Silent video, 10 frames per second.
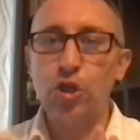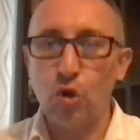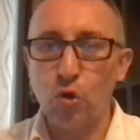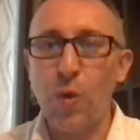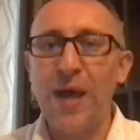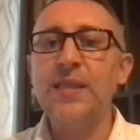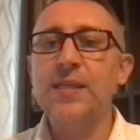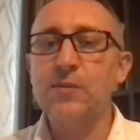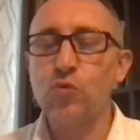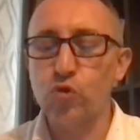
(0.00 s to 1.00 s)
I
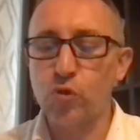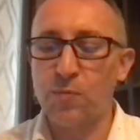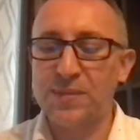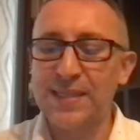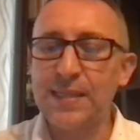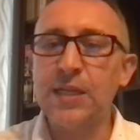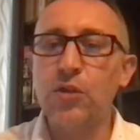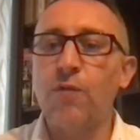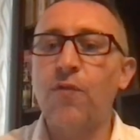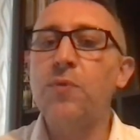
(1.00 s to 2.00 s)
dokładnie z kuską
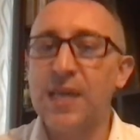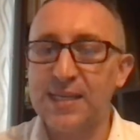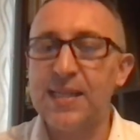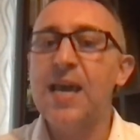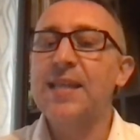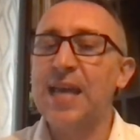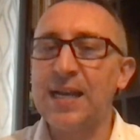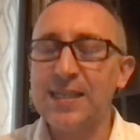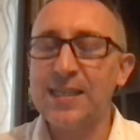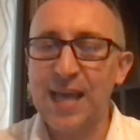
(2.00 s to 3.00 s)
cytrynową jest
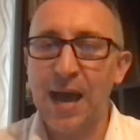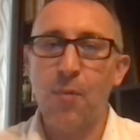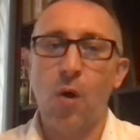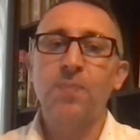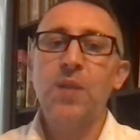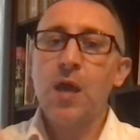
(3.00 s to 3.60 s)
tak samo.